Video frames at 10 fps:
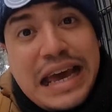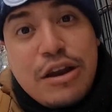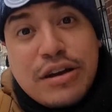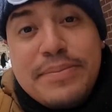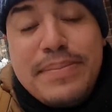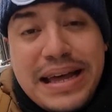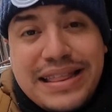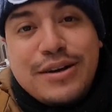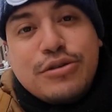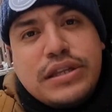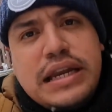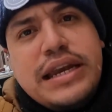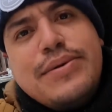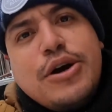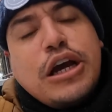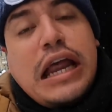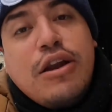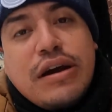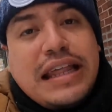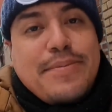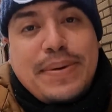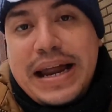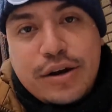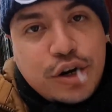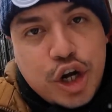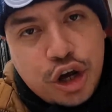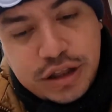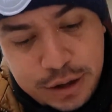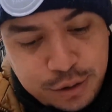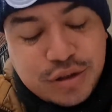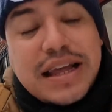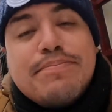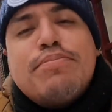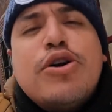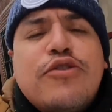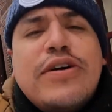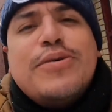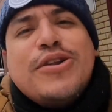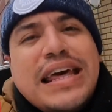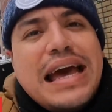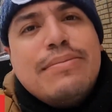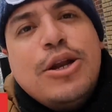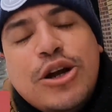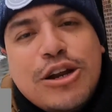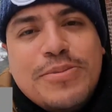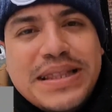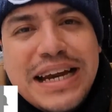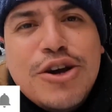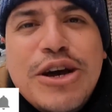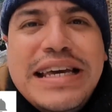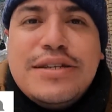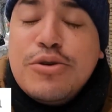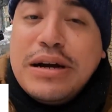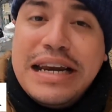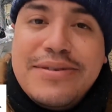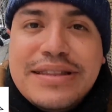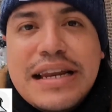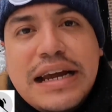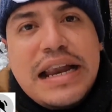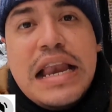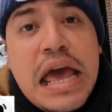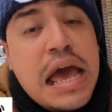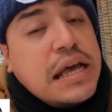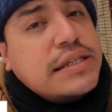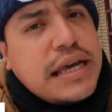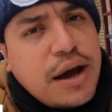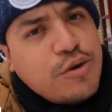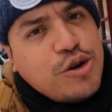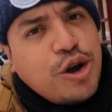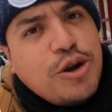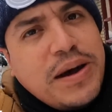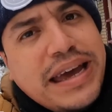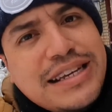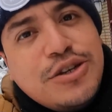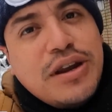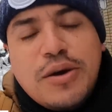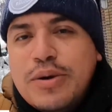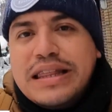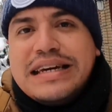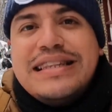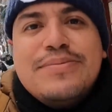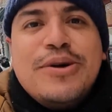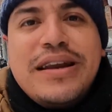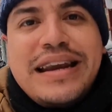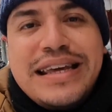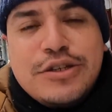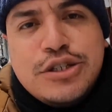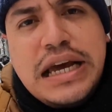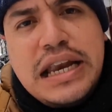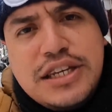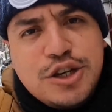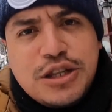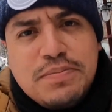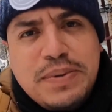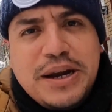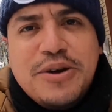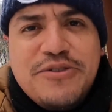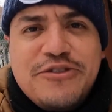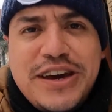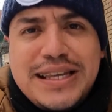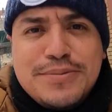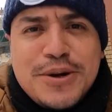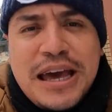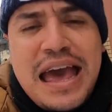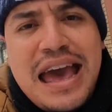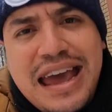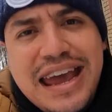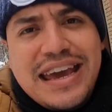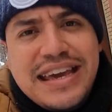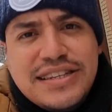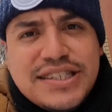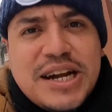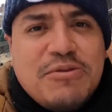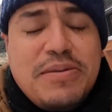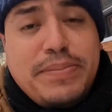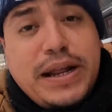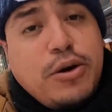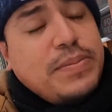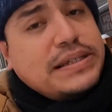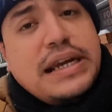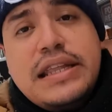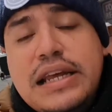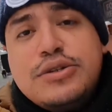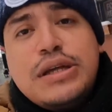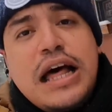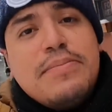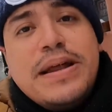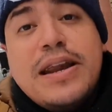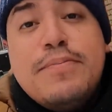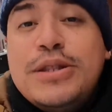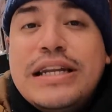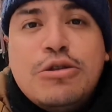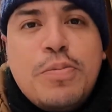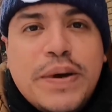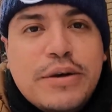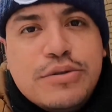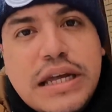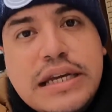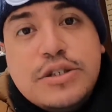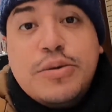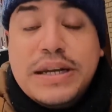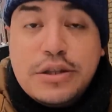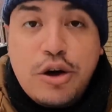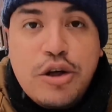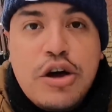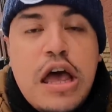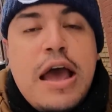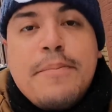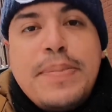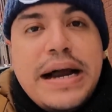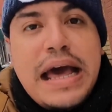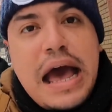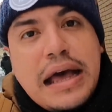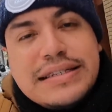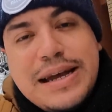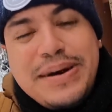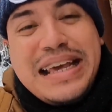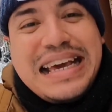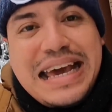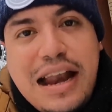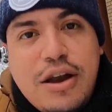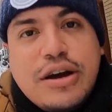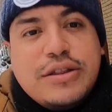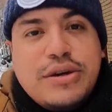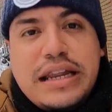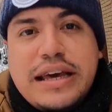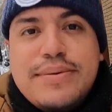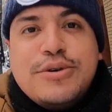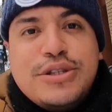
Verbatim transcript: qué es lo que más te gusta de la nieve o qué es lo que de plano no te gusta. Por favor, déjamelo en el comentario y suscríbete al canal si aún no lo has hecho. Recuerda que estamos en redes sociales, yo te espero en Facebook e Instagram para conversar de la ciudad, para responder tus preguntas y sobre todo para saber qué es lo que tú quieres que